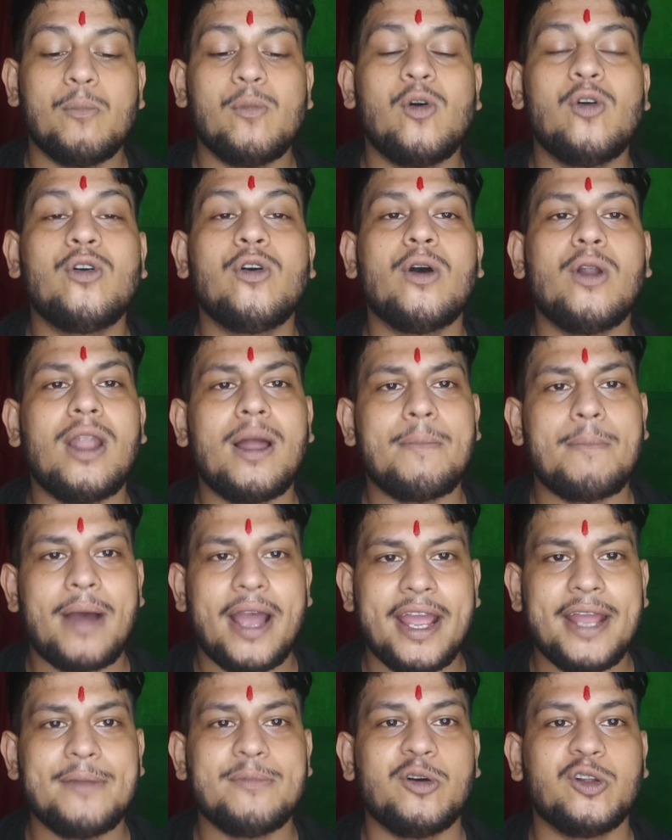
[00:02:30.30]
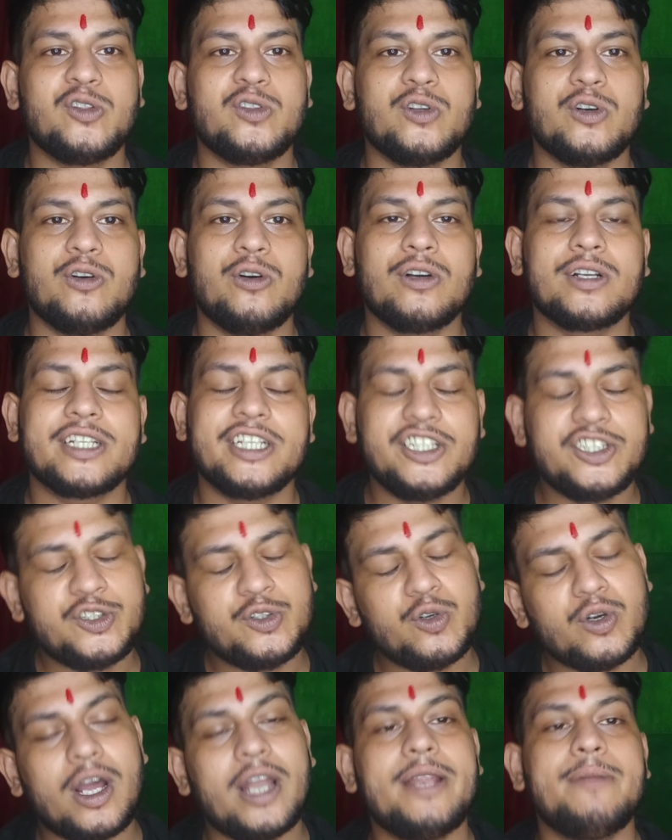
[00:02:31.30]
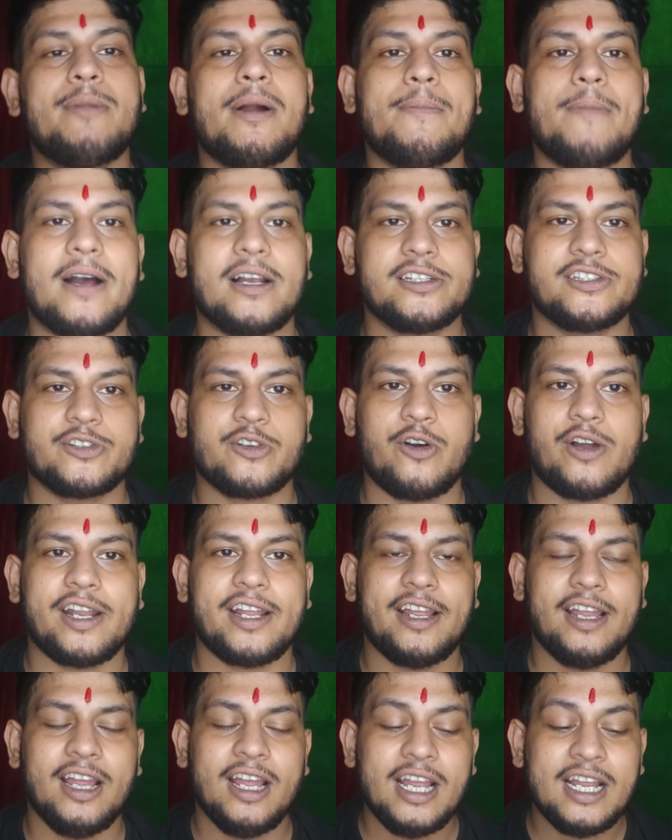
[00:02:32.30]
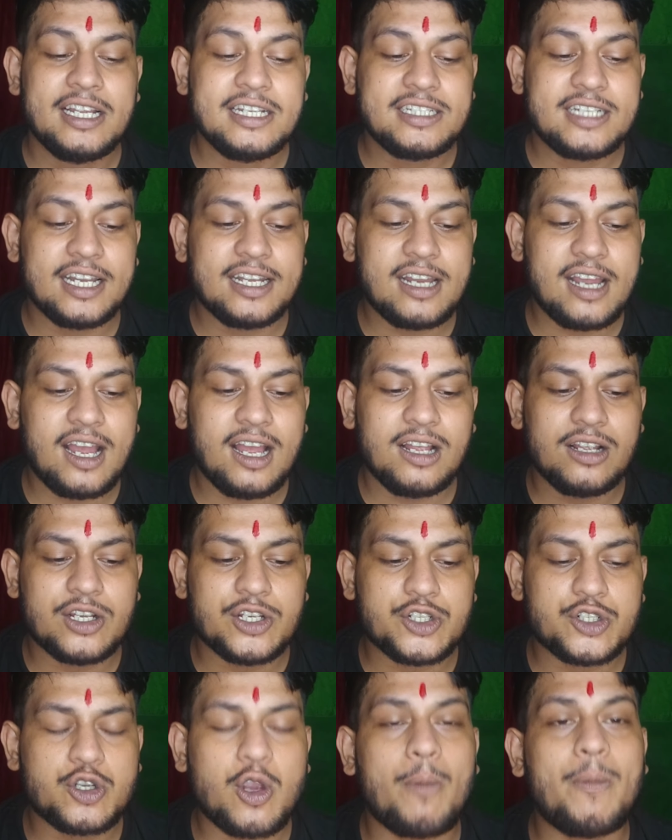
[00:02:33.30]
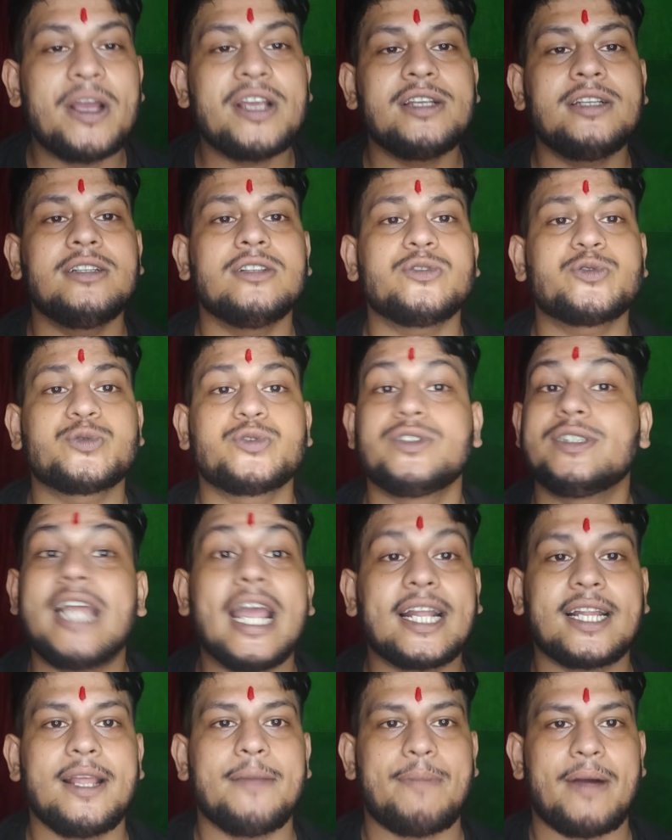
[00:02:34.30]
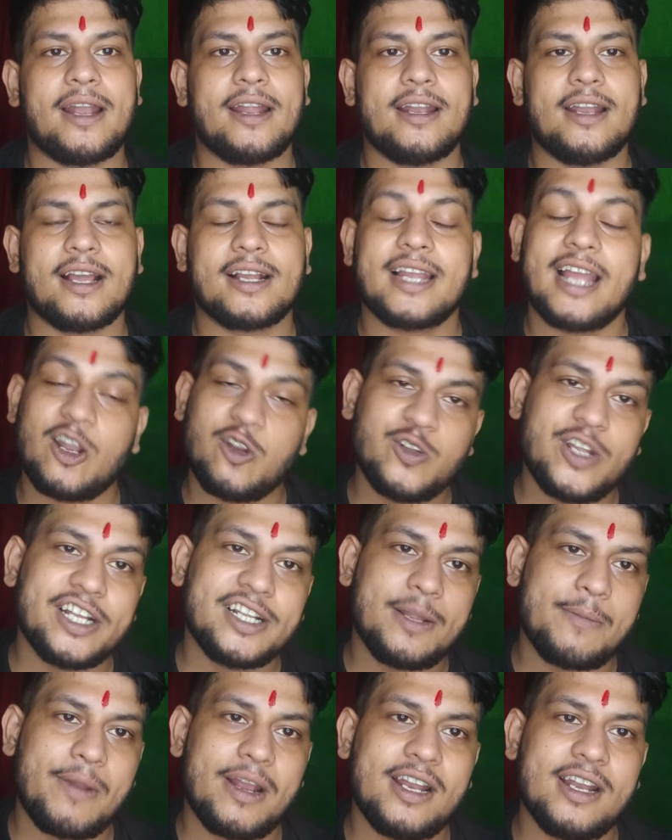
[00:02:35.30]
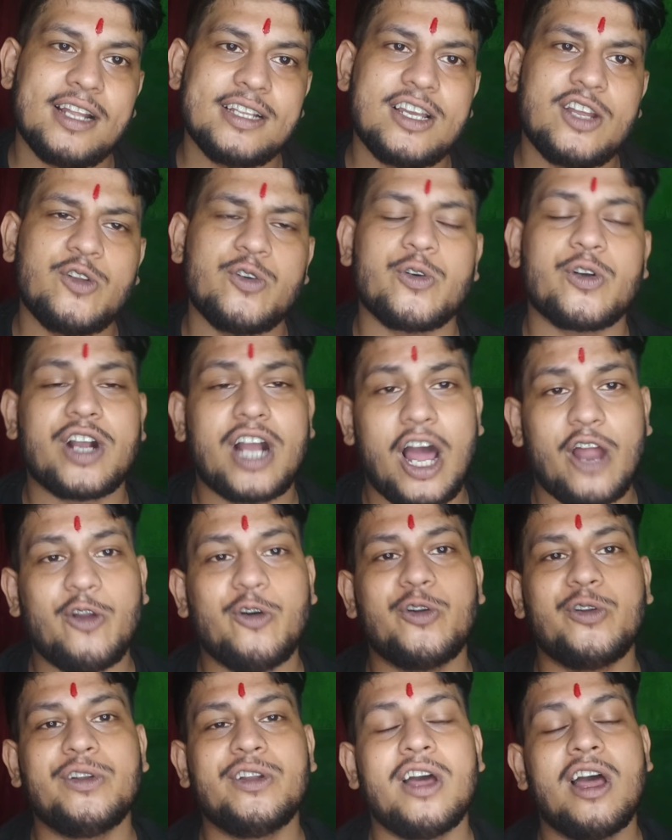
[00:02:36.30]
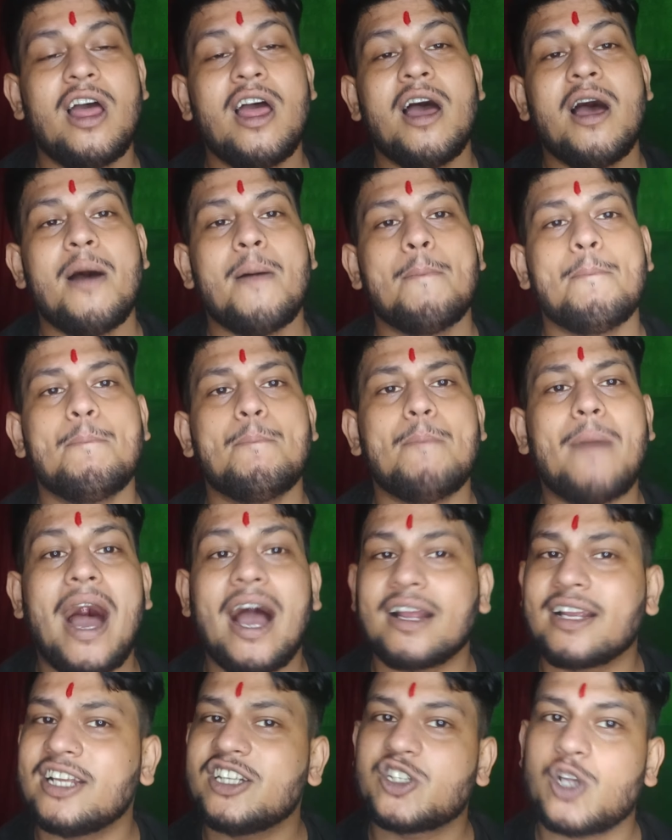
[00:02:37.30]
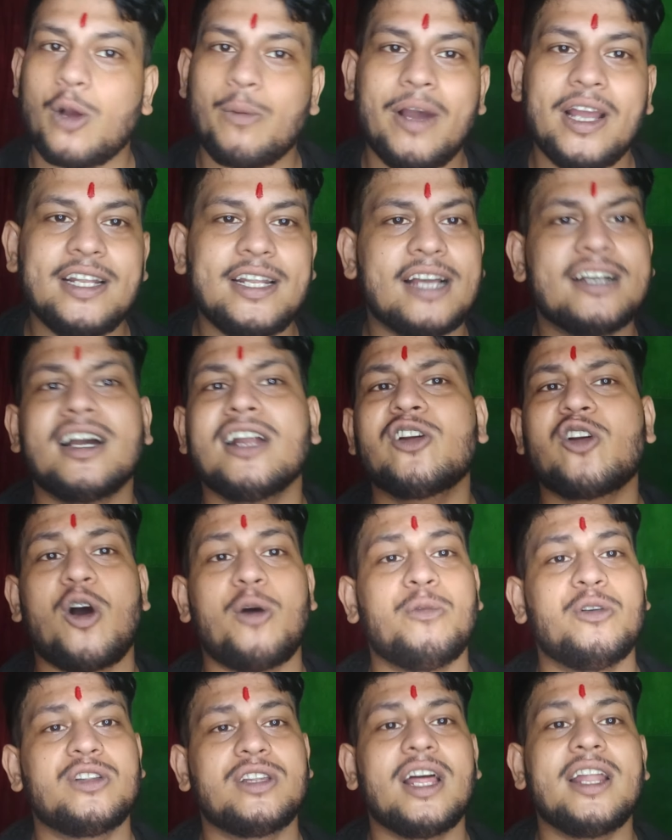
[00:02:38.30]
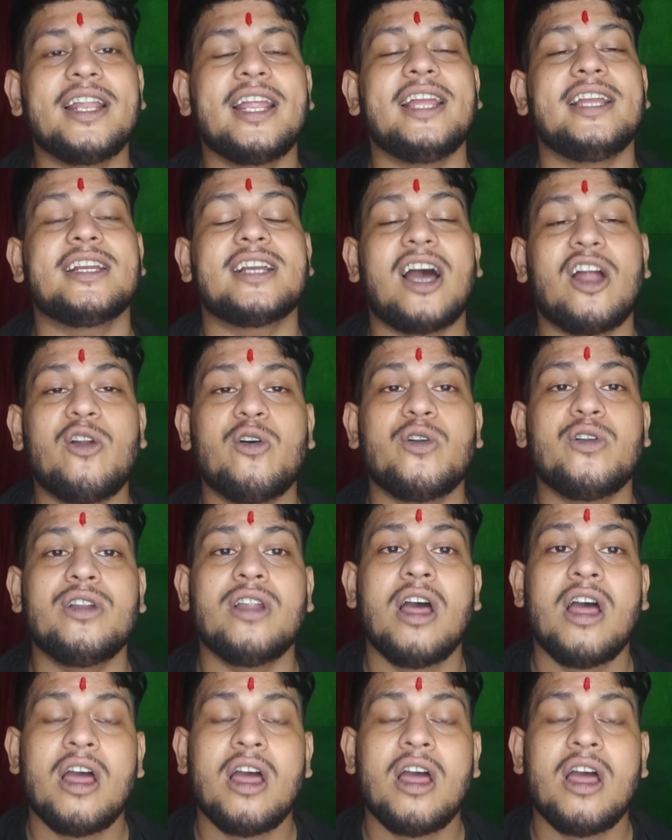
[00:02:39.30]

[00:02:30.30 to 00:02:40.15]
মঙ্গলা মায়ের মধ্যে কৃষ্ণকালী মা বাস করে সেটা সবাই দেখতে পারে না কেন দেখতে পারে না জানো কারণ মাকে সবাই দেখার ক্ষমতা নেই কারণ